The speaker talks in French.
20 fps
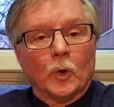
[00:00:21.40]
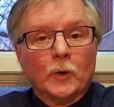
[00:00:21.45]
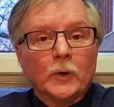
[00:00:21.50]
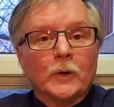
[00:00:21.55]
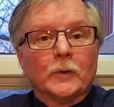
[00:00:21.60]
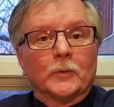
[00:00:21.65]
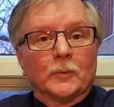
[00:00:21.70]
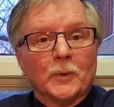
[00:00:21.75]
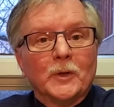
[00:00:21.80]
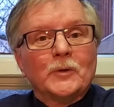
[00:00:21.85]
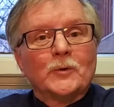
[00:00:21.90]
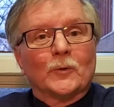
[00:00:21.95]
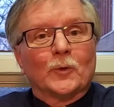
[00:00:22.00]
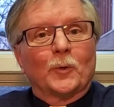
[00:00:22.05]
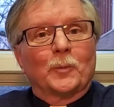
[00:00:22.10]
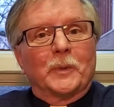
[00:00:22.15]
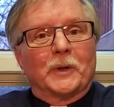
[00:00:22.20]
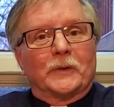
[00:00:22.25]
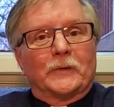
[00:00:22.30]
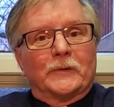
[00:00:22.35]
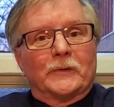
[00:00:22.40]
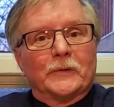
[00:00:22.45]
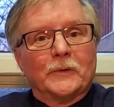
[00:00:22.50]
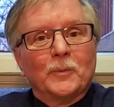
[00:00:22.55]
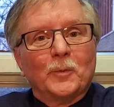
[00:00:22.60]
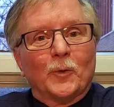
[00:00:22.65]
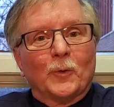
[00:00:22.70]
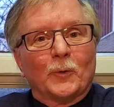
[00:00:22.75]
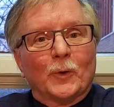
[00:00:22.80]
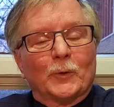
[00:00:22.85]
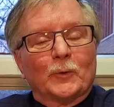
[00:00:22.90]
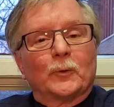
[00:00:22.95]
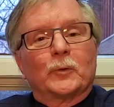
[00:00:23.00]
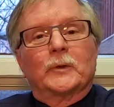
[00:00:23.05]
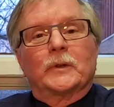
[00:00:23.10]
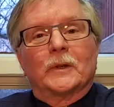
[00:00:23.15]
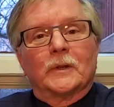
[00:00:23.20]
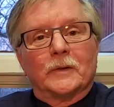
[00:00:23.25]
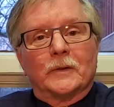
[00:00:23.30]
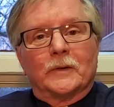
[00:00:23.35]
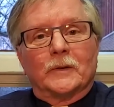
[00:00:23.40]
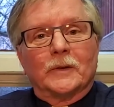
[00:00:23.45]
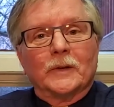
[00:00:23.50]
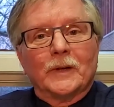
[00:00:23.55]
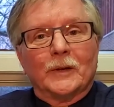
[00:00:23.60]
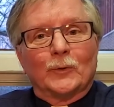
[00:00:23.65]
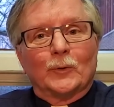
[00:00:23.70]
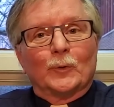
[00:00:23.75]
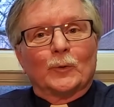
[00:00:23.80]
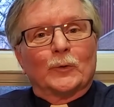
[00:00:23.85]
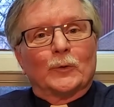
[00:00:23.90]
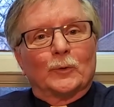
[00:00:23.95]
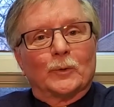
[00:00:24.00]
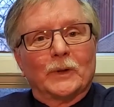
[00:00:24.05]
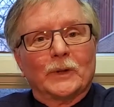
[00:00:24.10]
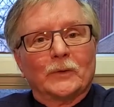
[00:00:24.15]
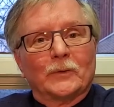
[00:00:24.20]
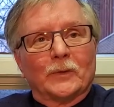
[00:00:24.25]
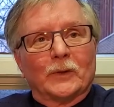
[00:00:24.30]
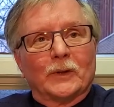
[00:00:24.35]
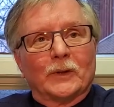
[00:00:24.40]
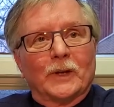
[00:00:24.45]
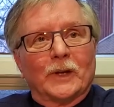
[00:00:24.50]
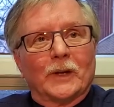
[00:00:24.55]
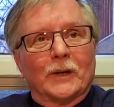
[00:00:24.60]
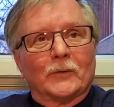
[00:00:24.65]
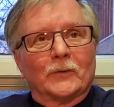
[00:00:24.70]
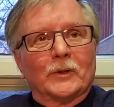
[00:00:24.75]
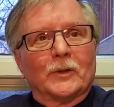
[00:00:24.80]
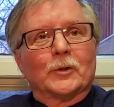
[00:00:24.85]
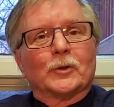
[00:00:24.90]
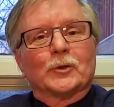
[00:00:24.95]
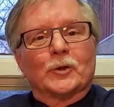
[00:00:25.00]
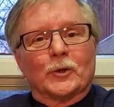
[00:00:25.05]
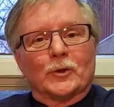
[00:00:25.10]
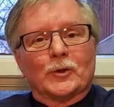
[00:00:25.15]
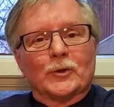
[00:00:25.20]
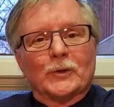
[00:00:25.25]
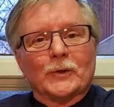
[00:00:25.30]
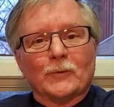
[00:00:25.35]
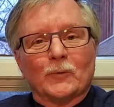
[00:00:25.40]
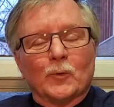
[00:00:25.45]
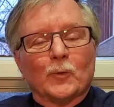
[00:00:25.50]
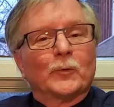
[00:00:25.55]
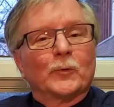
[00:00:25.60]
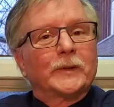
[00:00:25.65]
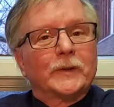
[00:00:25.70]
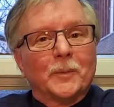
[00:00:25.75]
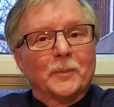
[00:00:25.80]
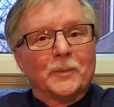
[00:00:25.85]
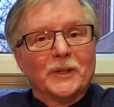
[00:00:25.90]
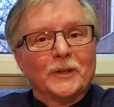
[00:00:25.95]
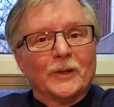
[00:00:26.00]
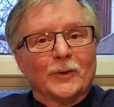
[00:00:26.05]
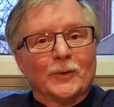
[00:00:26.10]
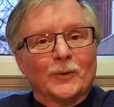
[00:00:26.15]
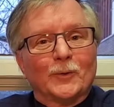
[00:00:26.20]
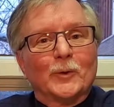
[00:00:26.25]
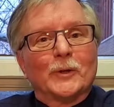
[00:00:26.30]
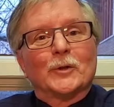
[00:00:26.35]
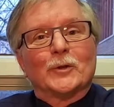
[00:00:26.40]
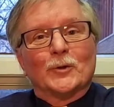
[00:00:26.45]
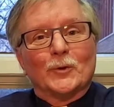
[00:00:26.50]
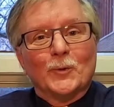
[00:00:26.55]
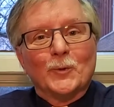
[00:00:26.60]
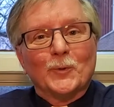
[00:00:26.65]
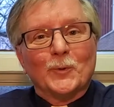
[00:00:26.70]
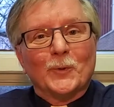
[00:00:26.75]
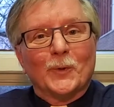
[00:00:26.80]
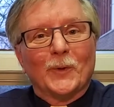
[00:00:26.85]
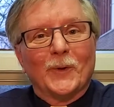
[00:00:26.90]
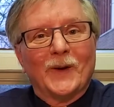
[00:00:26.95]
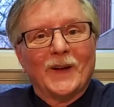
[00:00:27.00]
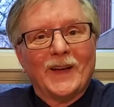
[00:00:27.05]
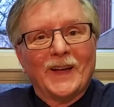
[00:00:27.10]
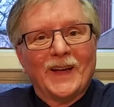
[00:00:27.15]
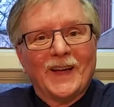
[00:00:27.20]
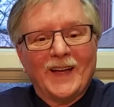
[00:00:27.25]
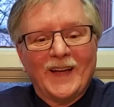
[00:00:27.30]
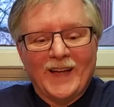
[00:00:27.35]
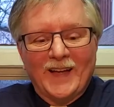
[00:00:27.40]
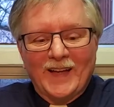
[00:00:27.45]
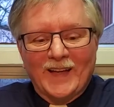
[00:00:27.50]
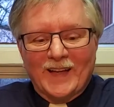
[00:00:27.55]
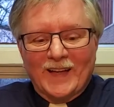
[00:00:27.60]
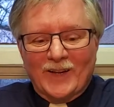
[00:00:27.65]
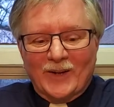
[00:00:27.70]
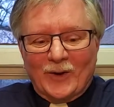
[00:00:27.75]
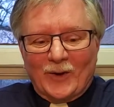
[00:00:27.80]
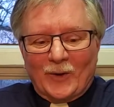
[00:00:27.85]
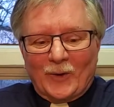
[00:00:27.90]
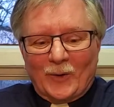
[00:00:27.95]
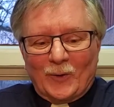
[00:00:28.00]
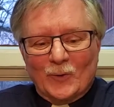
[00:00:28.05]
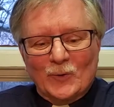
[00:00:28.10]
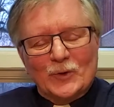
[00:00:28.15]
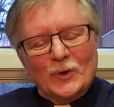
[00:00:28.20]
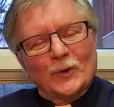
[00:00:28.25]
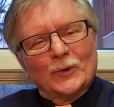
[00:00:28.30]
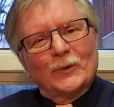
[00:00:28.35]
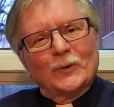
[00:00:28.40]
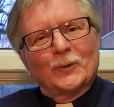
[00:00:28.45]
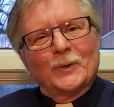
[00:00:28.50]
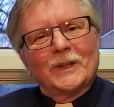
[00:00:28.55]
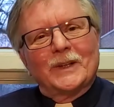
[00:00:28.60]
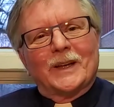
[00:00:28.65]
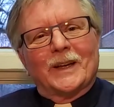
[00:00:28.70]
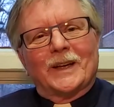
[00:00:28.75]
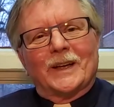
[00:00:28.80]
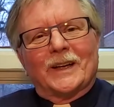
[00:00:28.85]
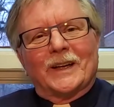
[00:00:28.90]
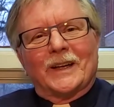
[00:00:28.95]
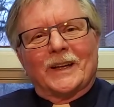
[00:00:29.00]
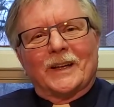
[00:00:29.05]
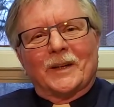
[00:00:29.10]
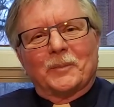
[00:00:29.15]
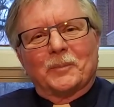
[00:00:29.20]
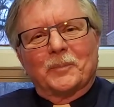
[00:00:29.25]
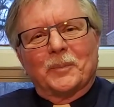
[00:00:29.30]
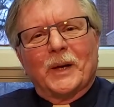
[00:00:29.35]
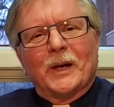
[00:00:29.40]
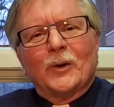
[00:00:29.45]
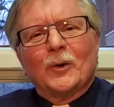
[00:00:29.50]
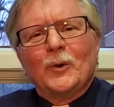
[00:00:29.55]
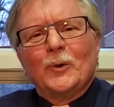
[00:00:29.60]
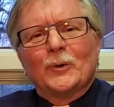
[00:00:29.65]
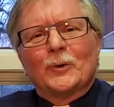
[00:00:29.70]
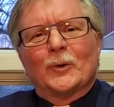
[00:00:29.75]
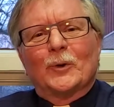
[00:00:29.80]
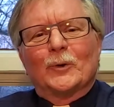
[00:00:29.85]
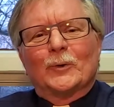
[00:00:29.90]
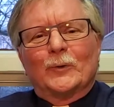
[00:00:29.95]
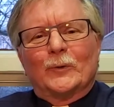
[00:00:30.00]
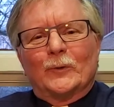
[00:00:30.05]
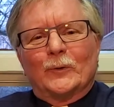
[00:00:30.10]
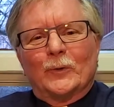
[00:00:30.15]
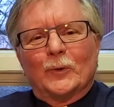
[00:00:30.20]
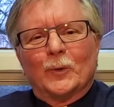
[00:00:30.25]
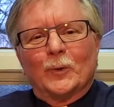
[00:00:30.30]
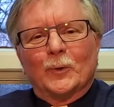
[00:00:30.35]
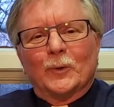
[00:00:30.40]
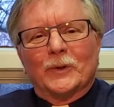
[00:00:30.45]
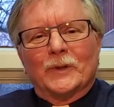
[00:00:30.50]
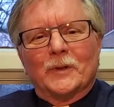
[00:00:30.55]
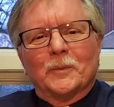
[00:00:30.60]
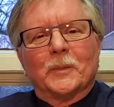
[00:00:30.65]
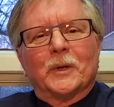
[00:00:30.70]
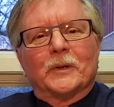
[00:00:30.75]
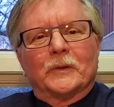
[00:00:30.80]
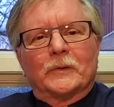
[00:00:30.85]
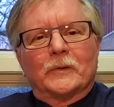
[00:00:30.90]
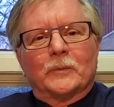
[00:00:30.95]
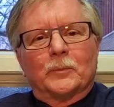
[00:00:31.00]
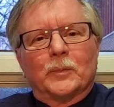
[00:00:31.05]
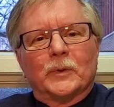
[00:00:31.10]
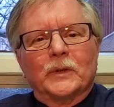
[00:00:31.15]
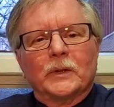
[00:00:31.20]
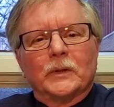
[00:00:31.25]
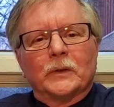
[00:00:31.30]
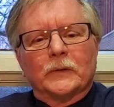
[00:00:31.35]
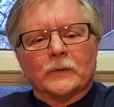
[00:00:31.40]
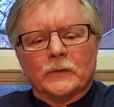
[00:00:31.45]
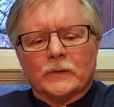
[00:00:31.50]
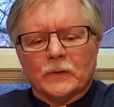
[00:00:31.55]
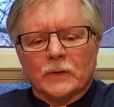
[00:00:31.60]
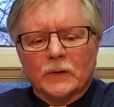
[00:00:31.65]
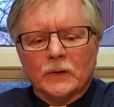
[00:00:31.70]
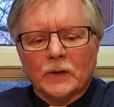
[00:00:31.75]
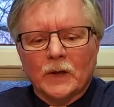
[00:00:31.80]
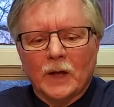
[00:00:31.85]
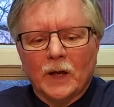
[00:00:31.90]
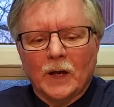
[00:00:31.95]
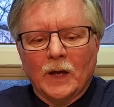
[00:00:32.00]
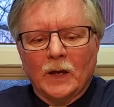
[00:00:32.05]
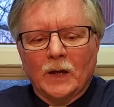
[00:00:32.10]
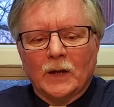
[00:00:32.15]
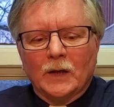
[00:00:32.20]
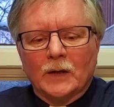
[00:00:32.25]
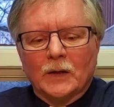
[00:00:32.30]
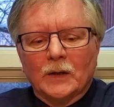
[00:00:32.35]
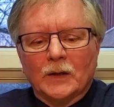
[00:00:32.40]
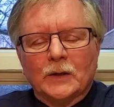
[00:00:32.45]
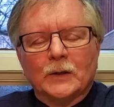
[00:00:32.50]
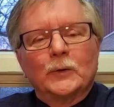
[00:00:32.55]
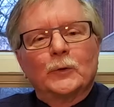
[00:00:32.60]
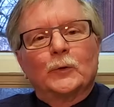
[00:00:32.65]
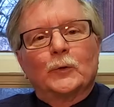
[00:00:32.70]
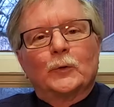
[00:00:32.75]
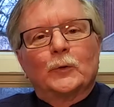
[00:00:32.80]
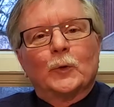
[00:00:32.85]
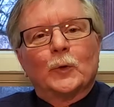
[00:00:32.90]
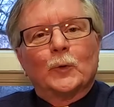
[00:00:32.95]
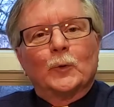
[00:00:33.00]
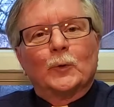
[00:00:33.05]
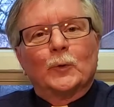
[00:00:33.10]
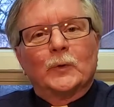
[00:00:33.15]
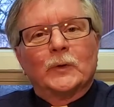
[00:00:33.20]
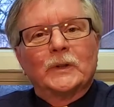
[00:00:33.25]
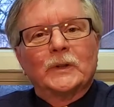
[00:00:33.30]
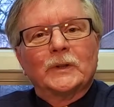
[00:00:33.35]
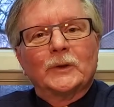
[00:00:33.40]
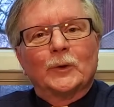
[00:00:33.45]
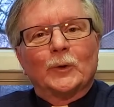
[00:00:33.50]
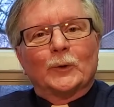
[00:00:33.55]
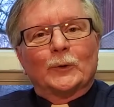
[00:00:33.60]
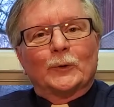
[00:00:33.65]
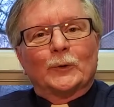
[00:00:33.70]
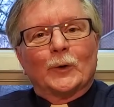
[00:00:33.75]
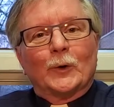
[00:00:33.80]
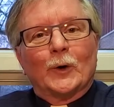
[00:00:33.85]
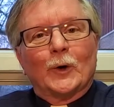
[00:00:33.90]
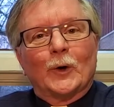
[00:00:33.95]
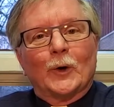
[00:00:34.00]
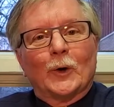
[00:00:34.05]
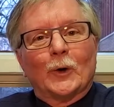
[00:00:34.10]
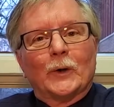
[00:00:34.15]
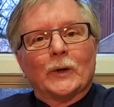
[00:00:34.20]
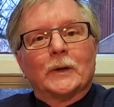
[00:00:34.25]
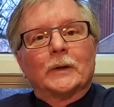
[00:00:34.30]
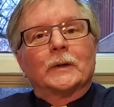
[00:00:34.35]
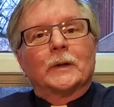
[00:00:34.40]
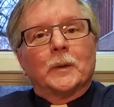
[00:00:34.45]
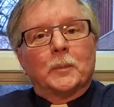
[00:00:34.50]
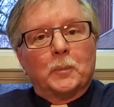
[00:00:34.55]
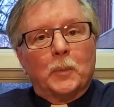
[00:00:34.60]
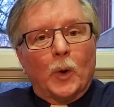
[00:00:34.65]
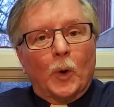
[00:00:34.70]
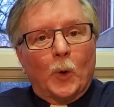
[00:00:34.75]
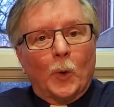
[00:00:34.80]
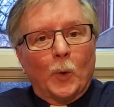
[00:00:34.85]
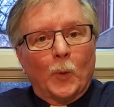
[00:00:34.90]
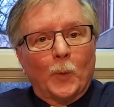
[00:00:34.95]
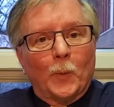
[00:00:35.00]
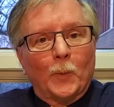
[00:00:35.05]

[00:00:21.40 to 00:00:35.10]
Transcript: honnêtement, je vous remercie pour votre fidélité à nous suivre et à venir chercher vos vitamines à tous les jours. Euh, aujourd'hui, la parole de Dieu qui m'inspire, c'est Et Dieu vit que cela était bon.